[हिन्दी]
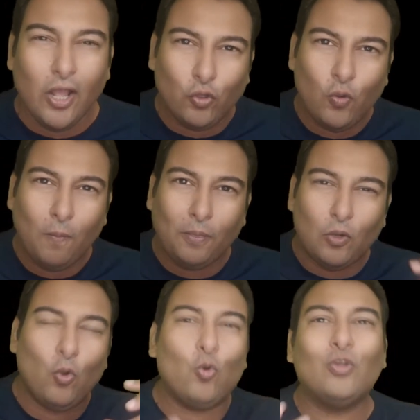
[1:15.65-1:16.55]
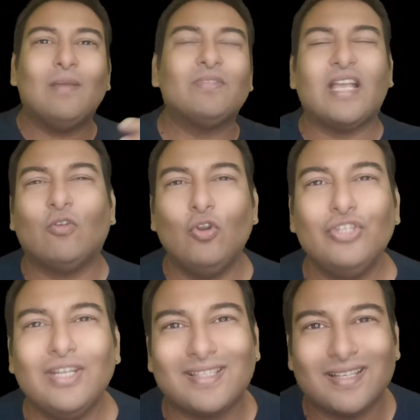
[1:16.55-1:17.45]
तो लोगों की हम
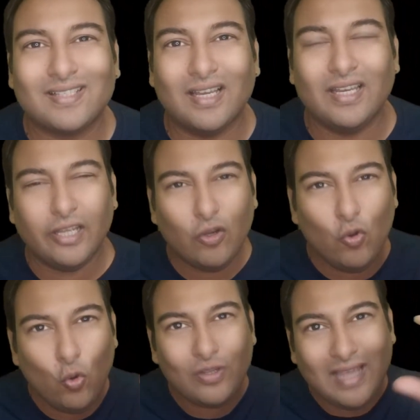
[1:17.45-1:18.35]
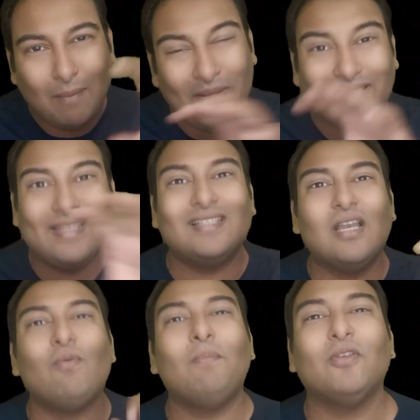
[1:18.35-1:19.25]
साइकोलॉजी डिस्कस करेंगे कि लोग यहाँ पे किस
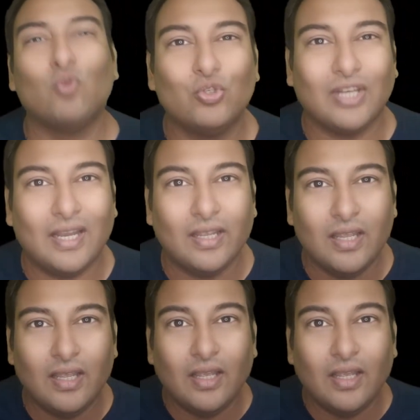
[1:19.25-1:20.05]
लेवल पे सोच रहे हैं